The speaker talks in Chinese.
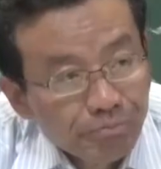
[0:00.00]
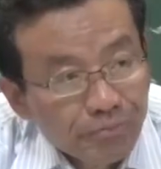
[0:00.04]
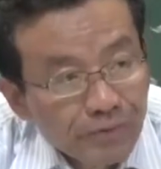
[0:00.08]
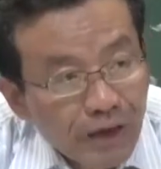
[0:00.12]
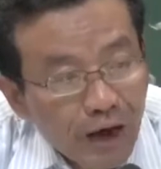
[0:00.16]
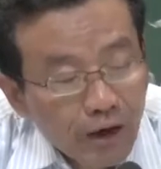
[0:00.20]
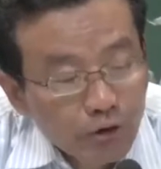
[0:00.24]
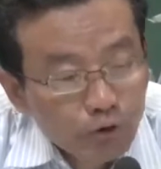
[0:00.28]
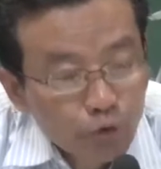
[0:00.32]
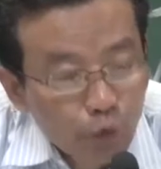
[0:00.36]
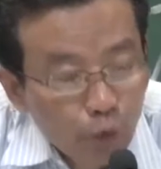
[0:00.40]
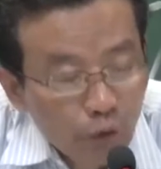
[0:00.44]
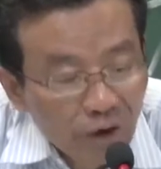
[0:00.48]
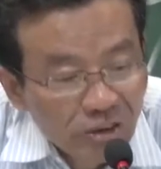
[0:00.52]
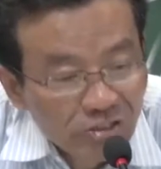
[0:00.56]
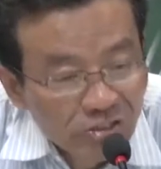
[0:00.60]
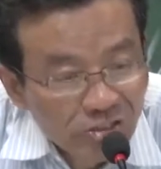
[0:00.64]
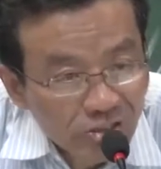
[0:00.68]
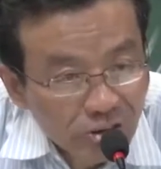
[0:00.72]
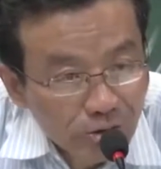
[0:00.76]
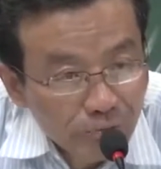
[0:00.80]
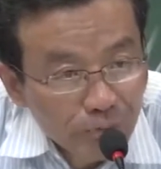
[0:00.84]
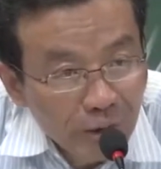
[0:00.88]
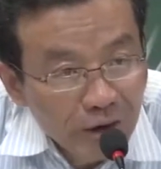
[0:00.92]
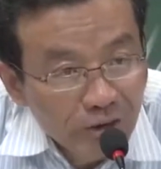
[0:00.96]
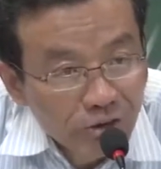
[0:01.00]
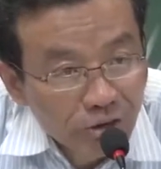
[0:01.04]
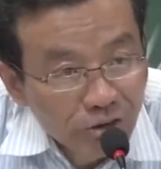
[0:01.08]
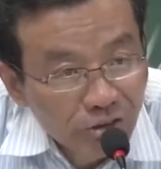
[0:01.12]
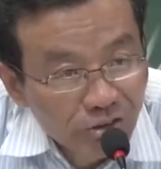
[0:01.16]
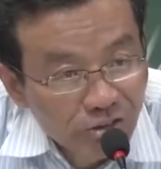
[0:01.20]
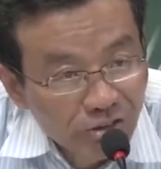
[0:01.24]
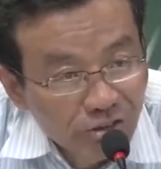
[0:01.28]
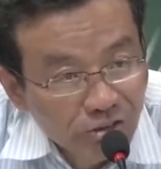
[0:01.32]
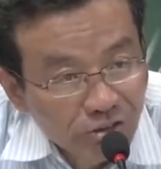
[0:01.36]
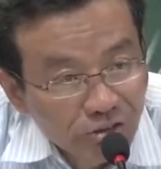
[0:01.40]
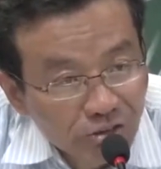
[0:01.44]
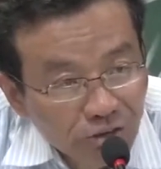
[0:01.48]
它作为资本就
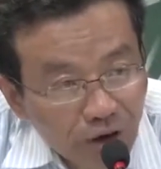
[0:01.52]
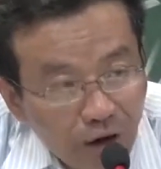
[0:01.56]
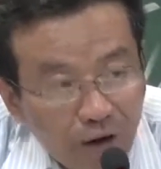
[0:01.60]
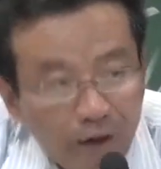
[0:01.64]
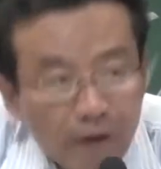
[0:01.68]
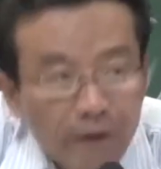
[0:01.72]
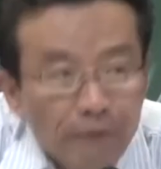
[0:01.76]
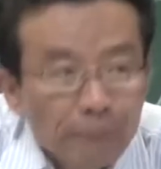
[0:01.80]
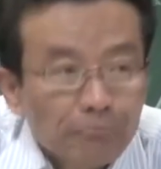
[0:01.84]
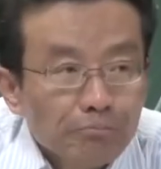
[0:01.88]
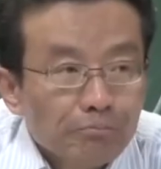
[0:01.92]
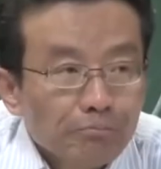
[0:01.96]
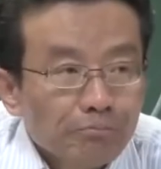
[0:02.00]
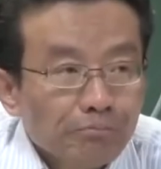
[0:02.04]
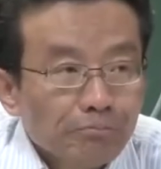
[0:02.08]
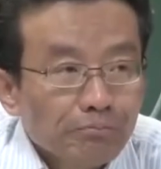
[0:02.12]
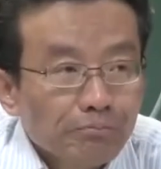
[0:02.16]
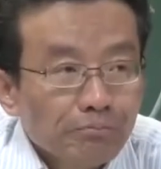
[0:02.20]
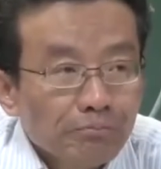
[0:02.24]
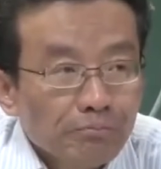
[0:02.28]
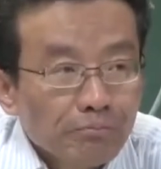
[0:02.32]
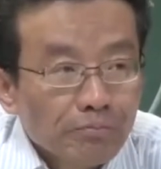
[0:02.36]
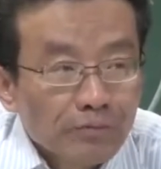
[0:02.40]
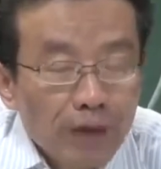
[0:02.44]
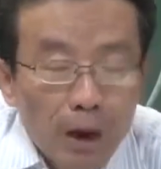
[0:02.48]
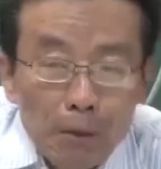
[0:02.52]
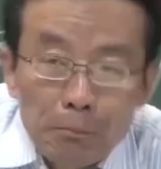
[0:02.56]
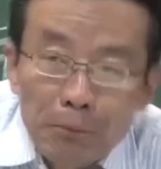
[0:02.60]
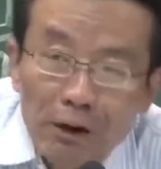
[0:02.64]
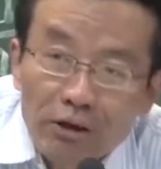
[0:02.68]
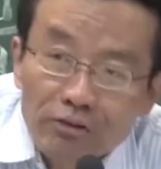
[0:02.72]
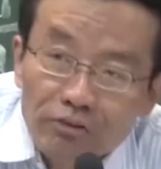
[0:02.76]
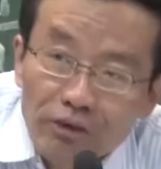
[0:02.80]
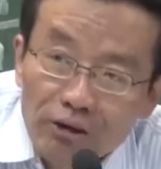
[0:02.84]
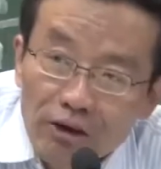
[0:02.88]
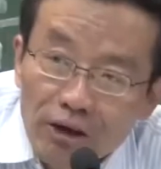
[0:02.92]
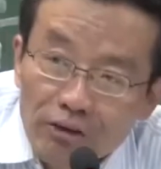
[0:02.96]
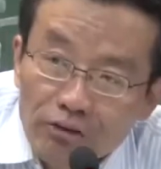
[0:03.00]
死掉了，它
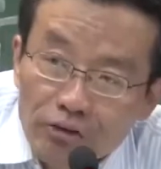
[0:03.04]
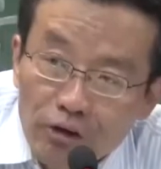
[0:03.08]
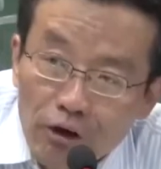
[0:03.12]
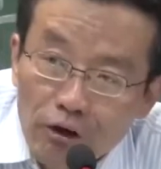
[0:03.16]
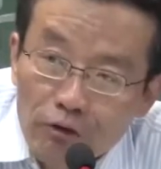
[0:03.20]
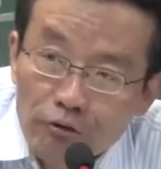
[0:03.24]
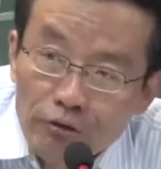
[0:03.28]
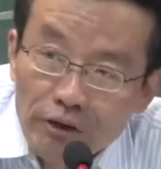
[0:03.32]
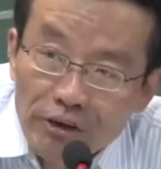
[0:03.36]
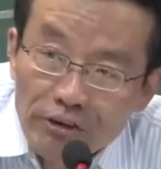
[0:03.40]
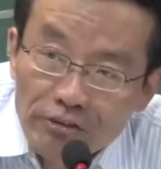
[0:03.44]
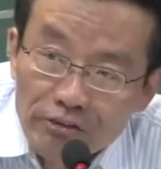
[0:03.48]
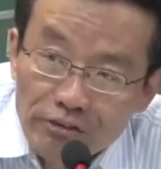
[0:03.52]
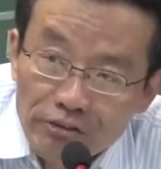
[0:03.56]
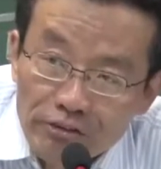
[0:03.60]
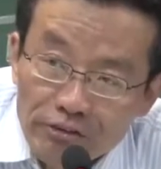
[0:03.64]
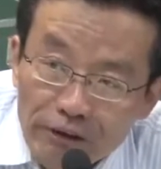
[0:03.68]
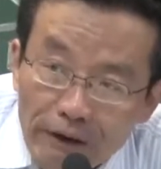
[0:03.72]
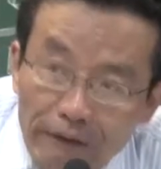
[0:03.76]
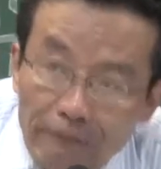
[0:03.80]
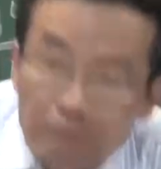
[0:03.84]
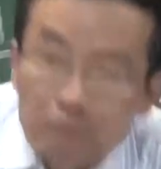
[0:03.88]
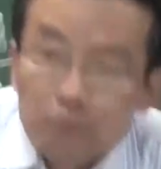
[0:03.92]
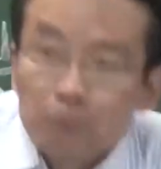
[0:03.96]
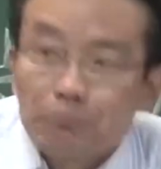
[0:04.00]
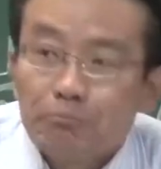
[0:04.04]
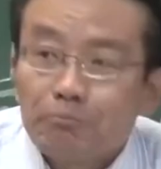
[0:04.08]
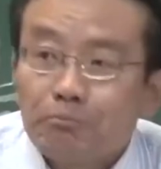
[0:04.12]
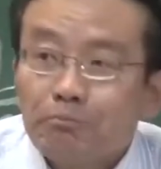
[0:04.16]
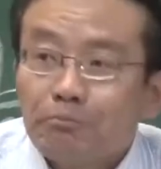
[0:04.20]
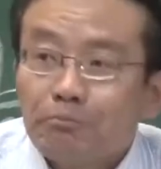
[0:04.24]
变成了消费基金。